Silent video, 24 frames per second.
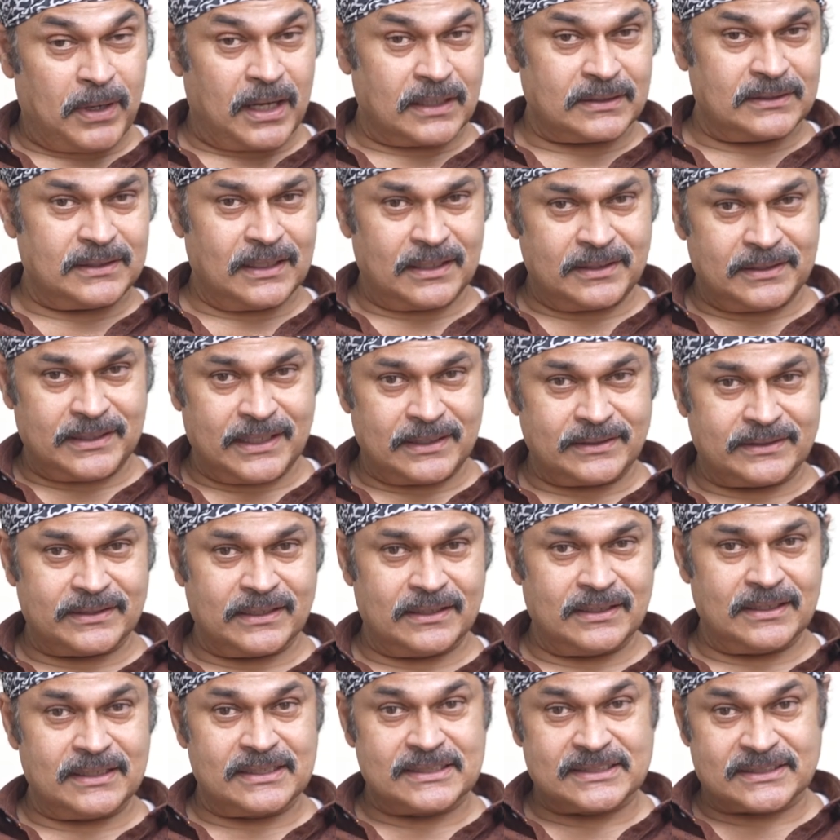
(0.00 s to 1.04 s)
పార్థా
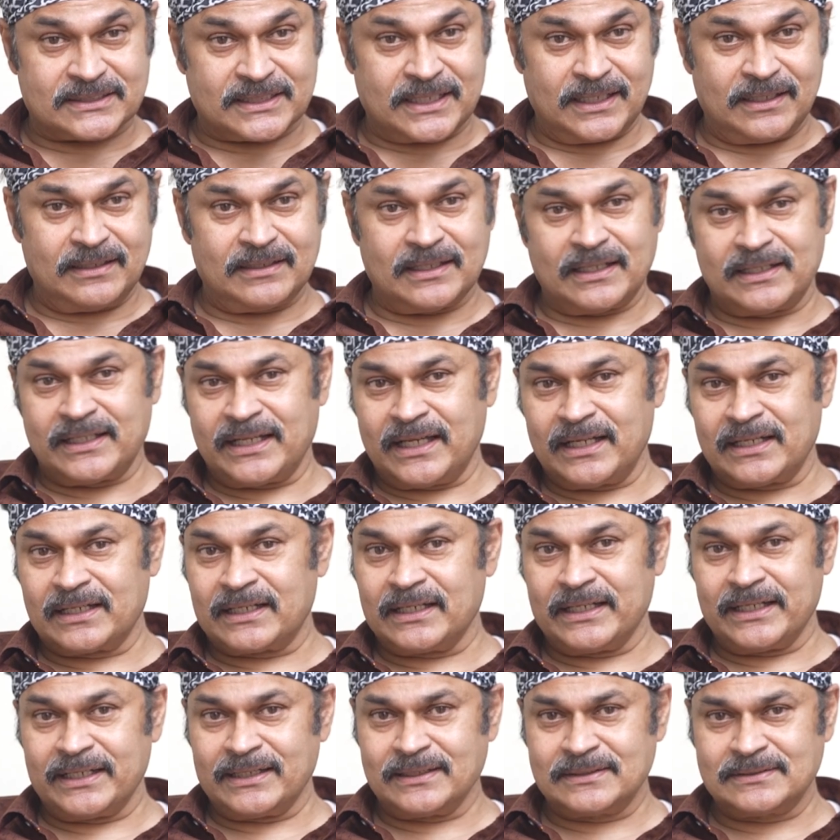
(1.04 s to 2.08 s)
డెంటల్ స్కిన్ అండ్ హెయిర్
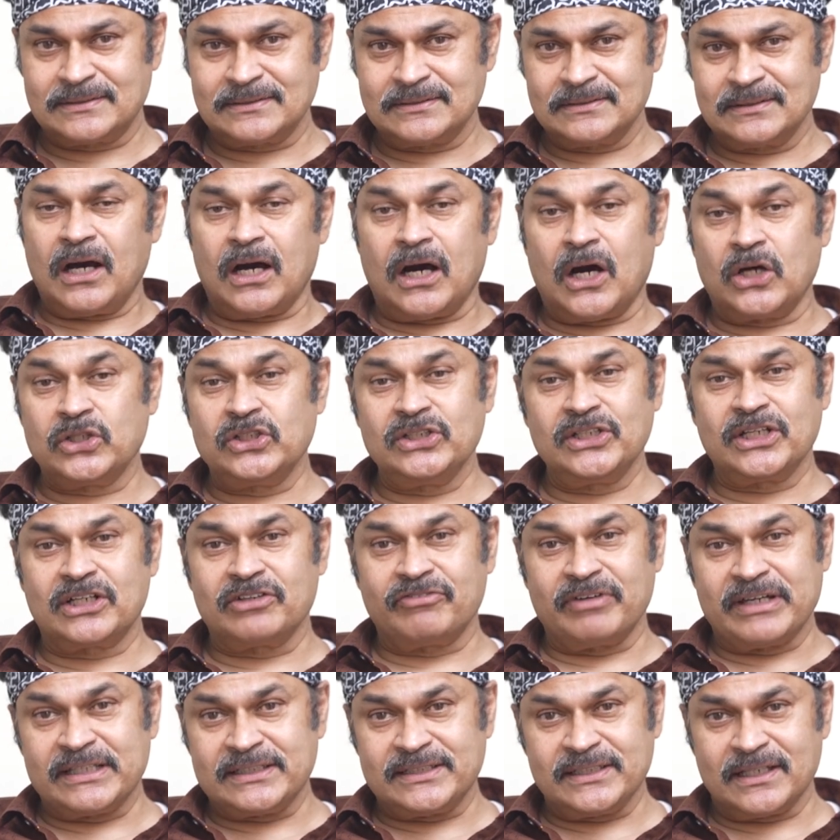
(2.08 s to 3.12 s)
క్లినిక్స్ ఆధునిక
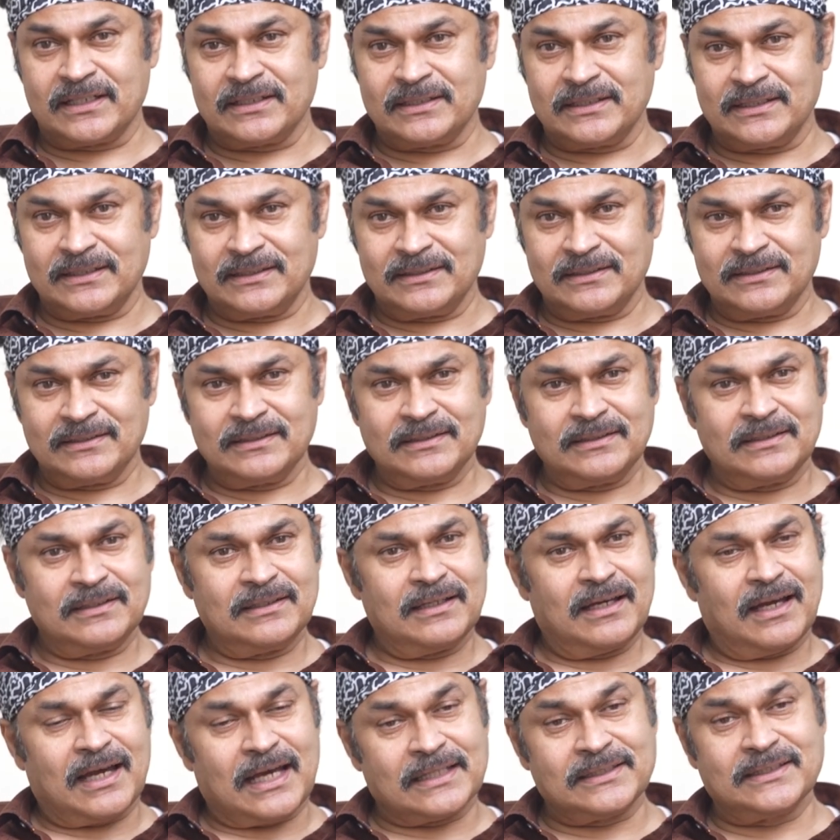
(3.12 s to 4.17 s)
వైద్యాన్ని
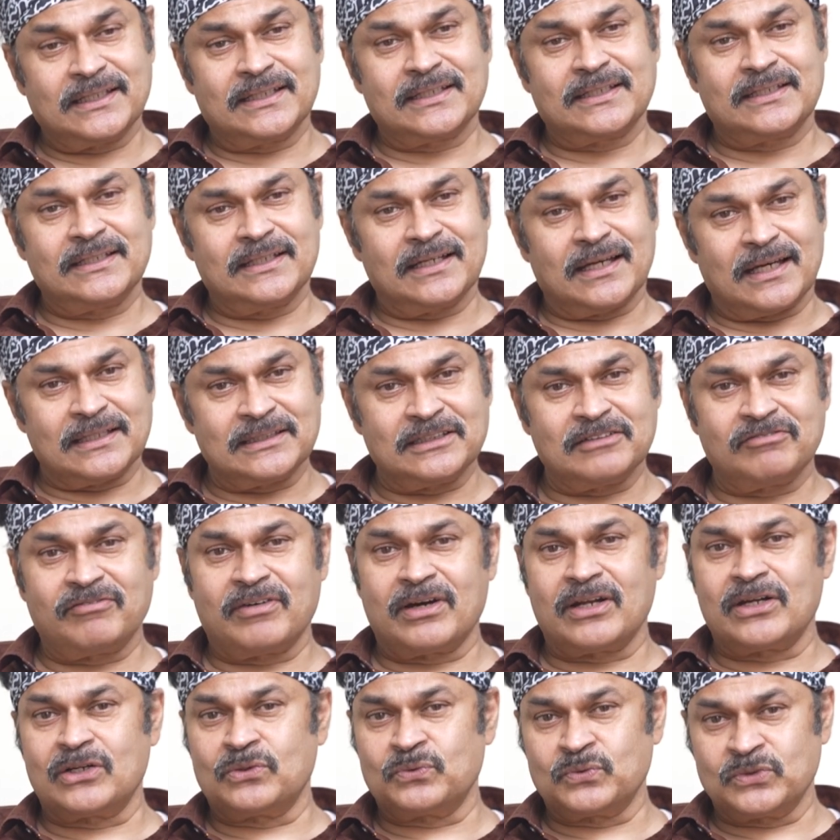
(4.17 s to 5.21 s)
అందరికీ
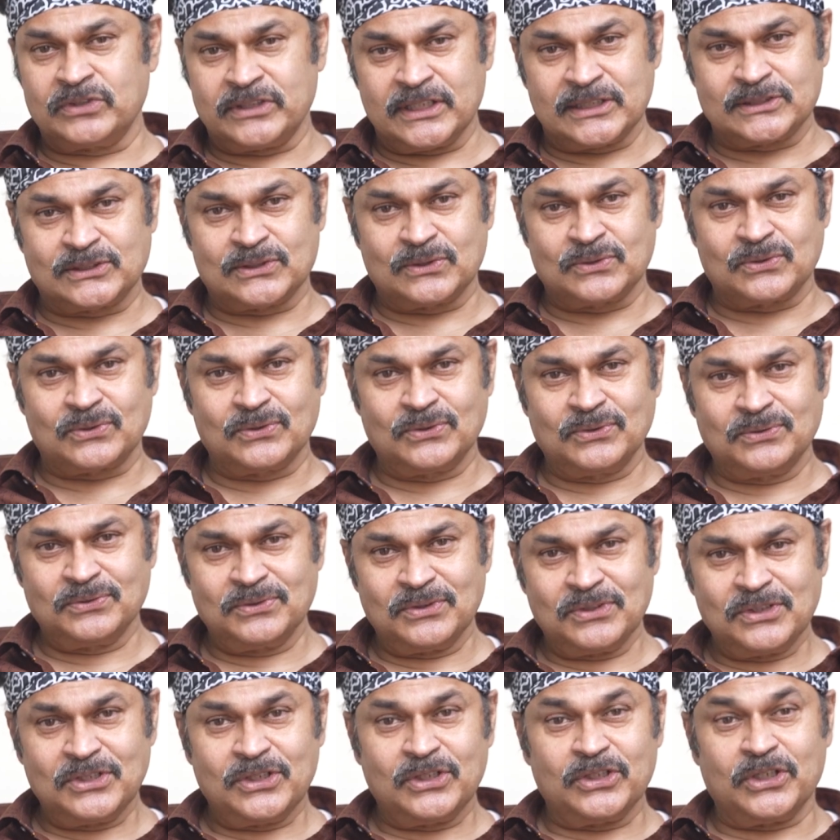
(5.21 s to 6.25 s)
అందివ్వాలన్న ఉద్దేశంతో
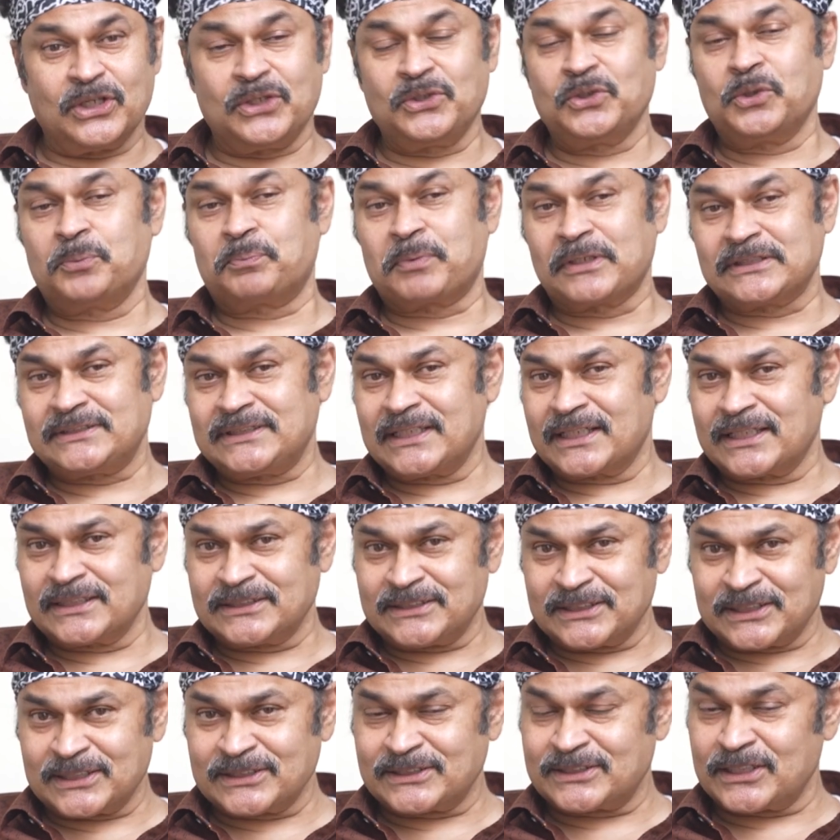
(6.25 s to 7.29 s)
ఎన్నో ప్రత్యేక
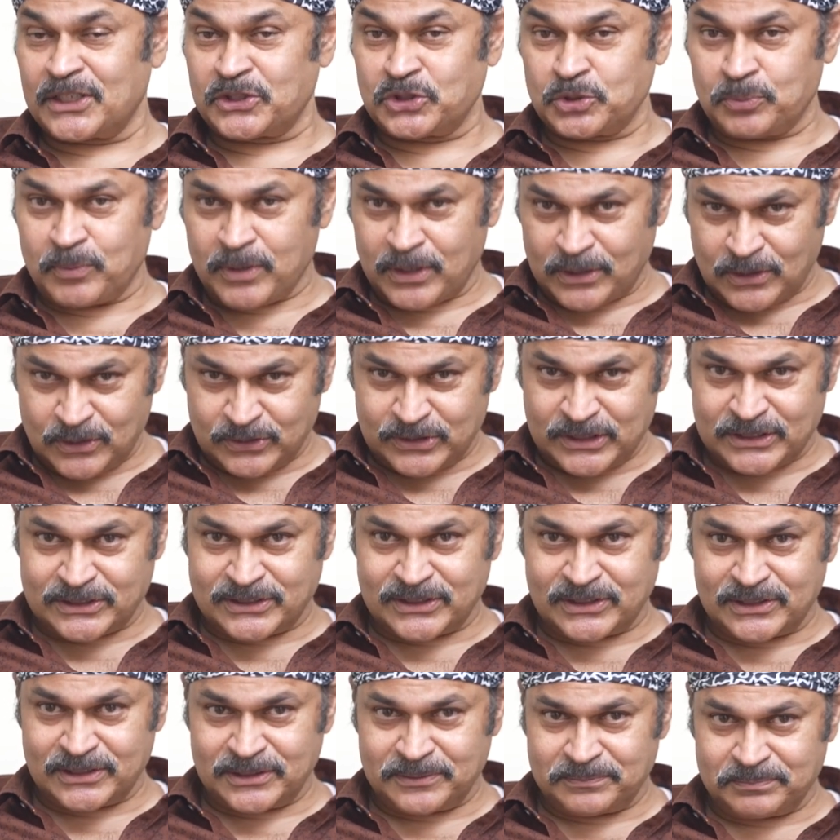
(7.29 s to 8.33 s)
చికిత్స అందుబాటులో
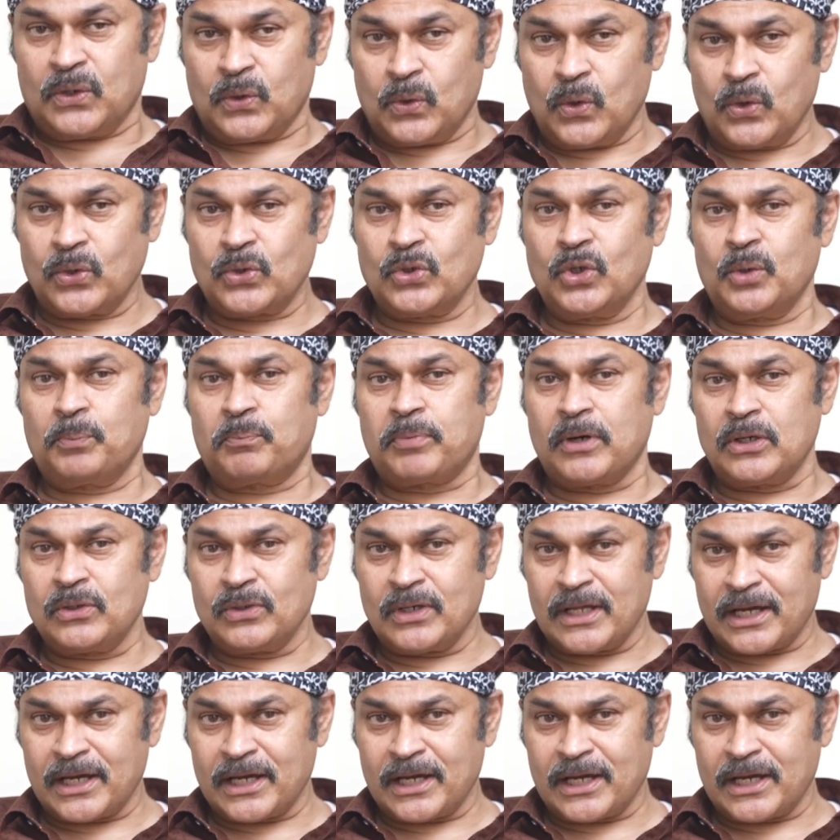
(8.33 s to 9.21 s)
తెచ్చింది నోట్లో పళ్ళు